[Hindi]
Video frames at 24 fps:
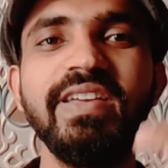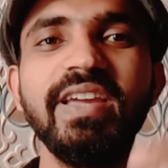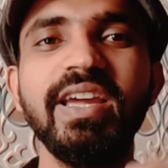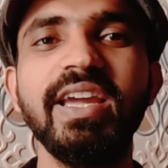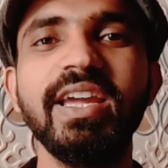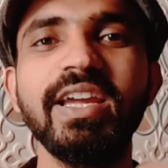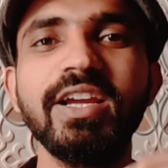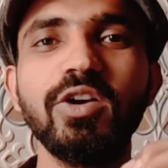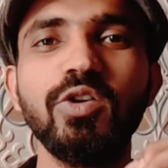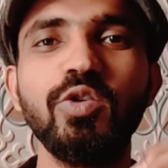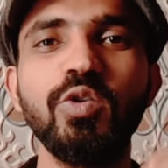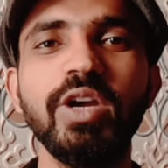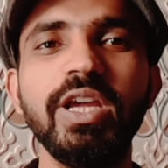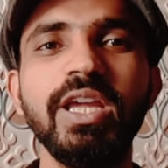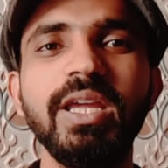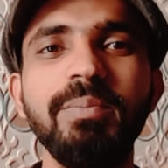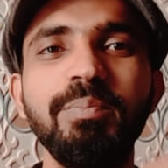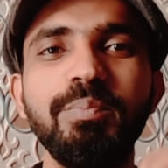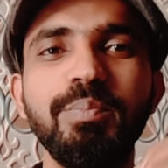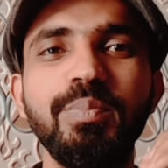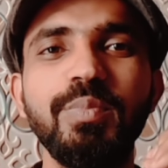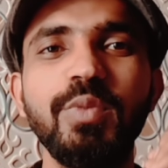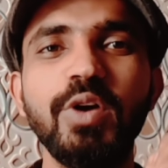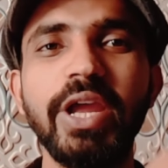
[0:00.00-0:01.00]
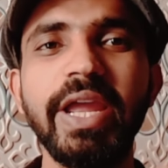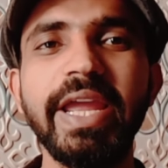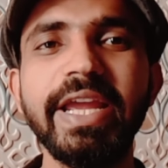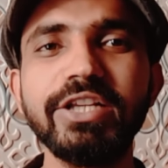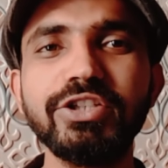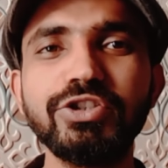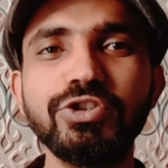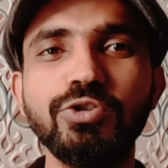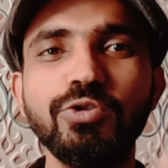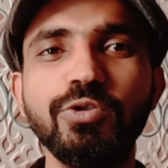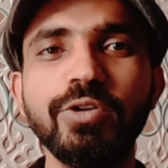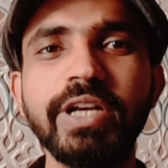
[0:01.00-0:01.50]
ये कोई
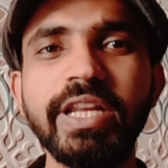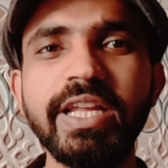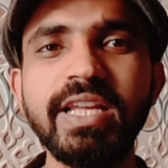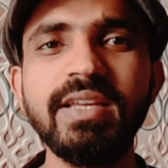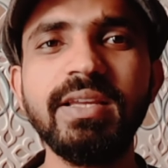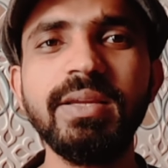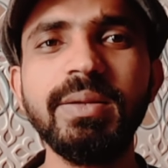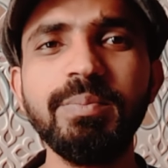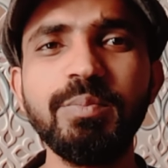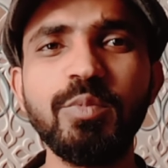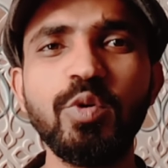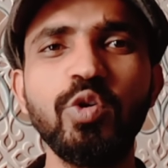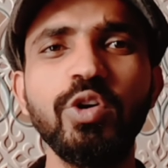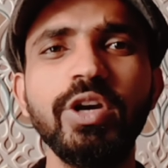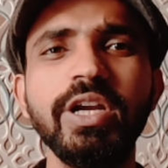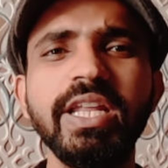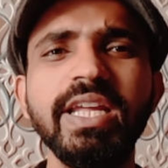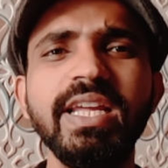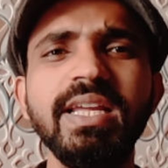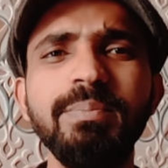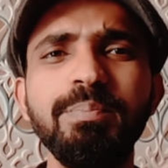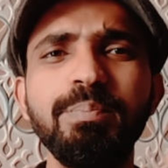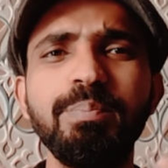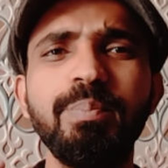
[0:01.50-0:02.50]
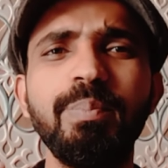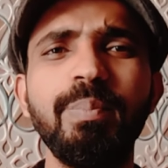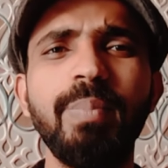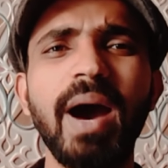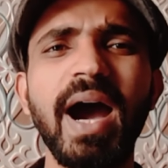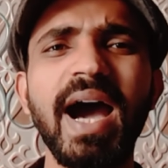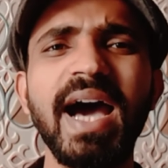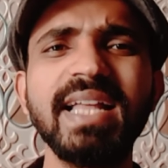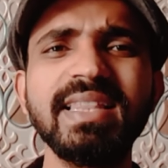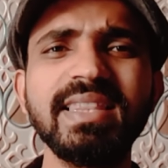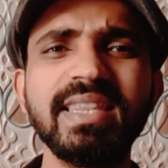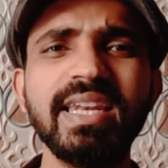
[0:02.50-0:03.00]
एक छोटी मोटी
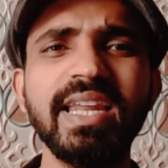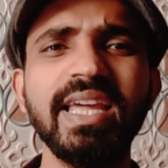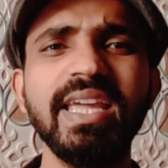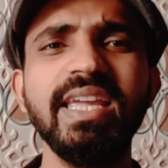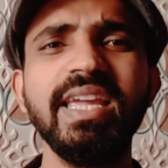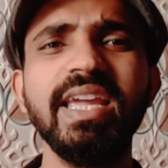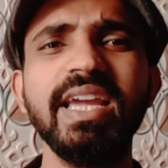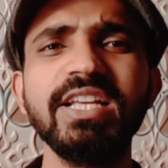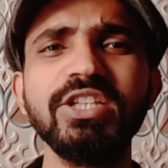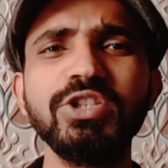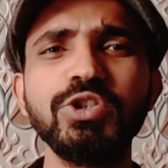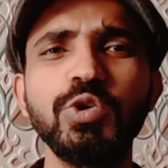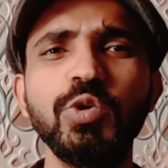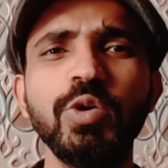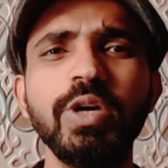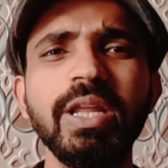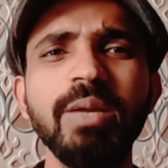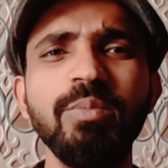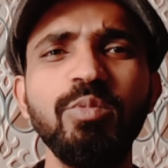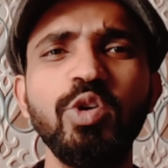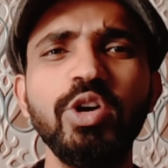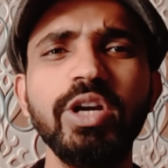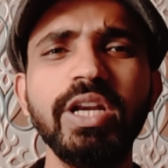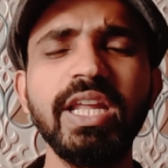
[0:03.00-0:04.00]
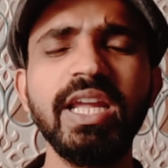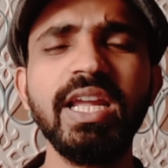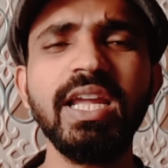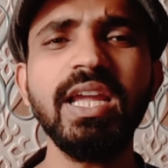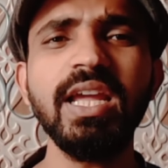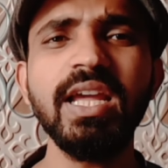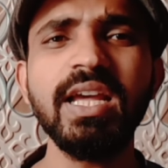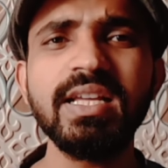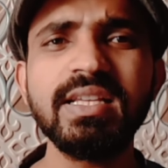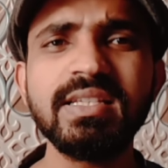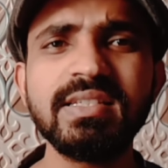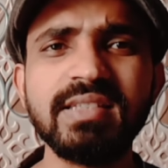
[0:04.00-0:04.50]
बात नहीं है छोटी मोटी
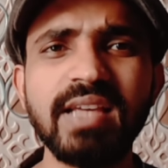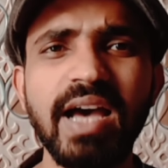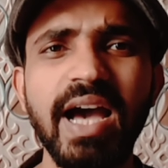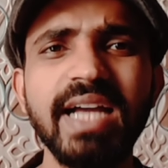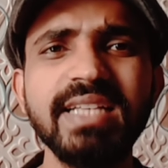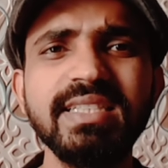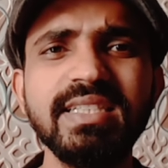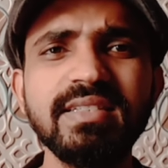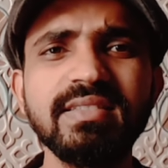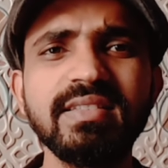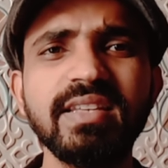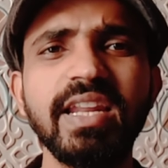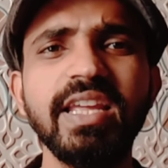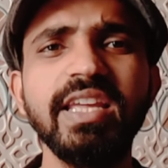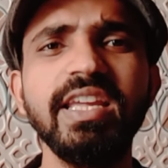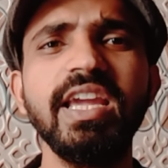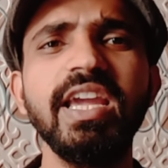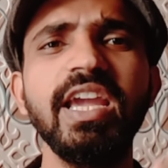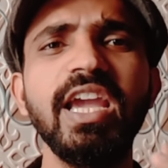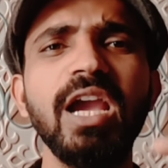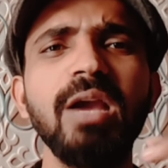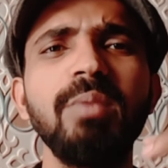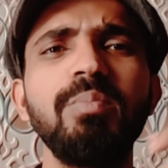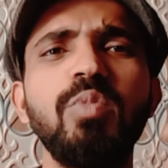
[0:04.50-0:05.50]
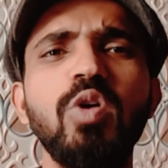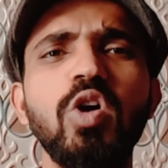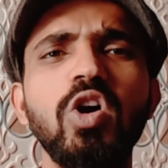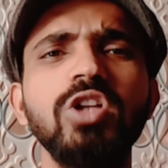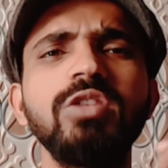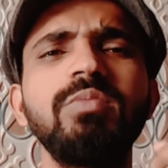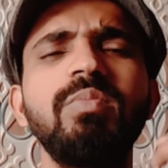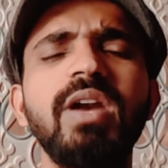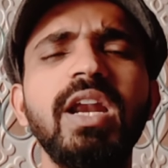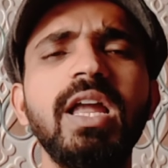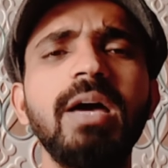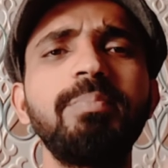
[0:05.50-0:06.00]
साजिश नहीं है एक
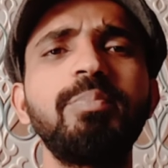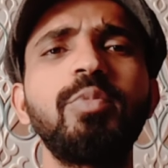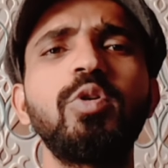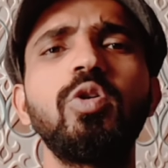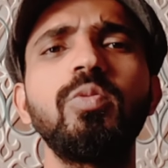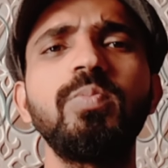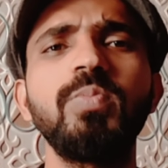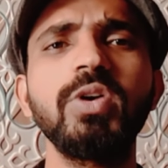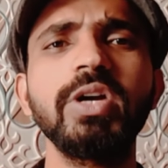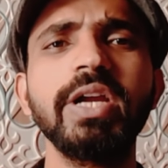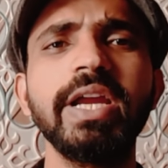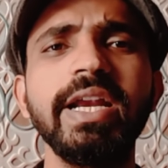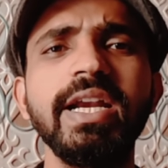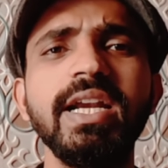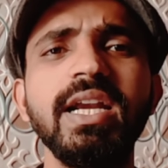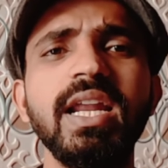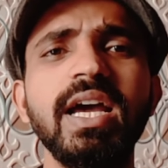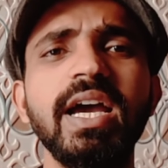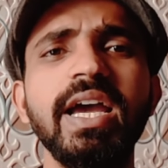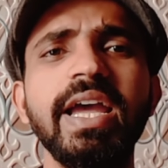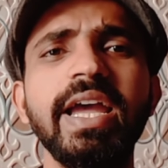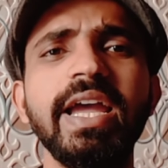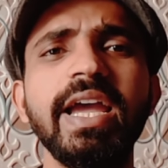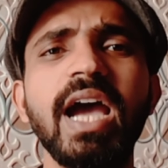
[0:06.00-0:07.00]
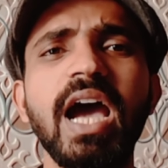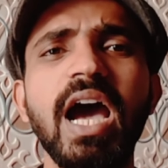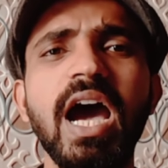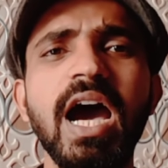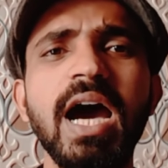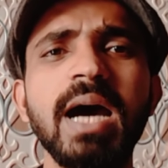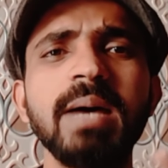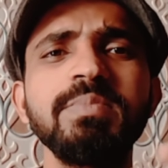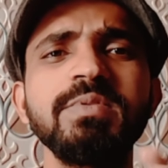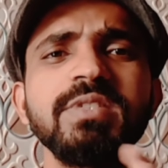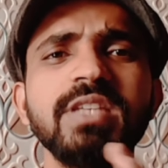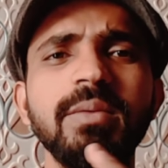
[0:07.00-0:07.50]
बहुत बड़ा प्रोपोगेंडा है
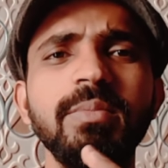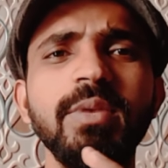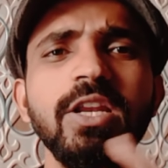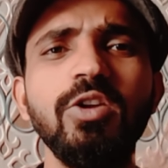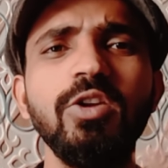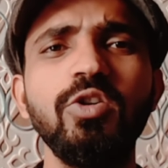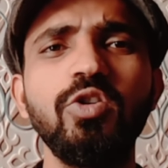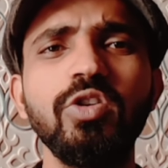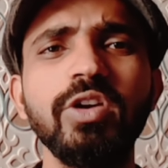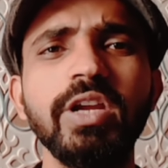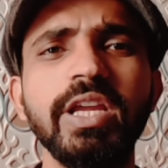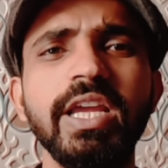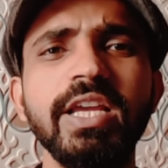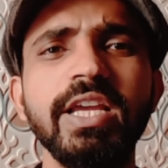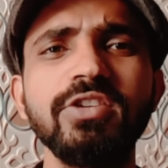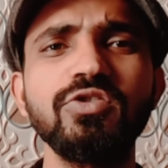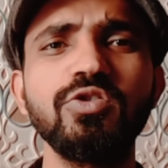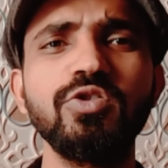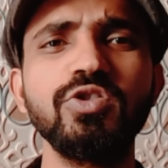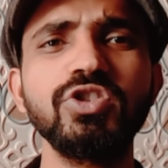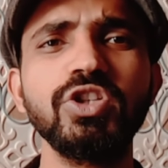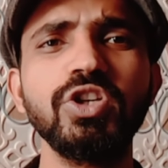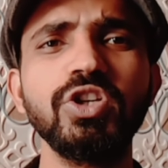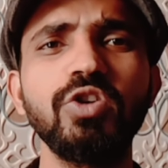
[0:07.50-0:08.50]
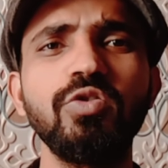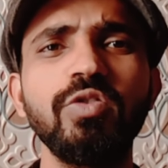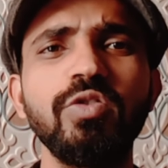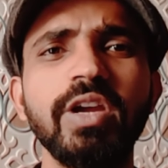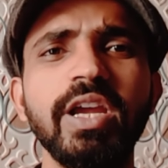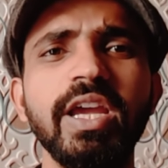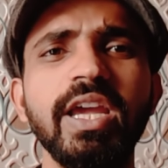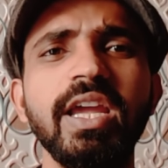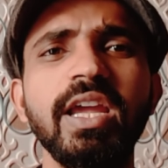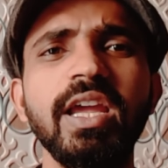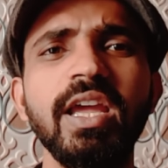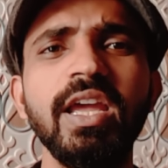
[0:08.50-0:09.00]
आप सभी लोग ये सोच रहे
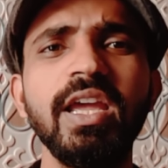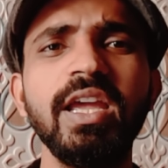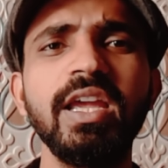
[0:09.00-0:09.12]
होंगे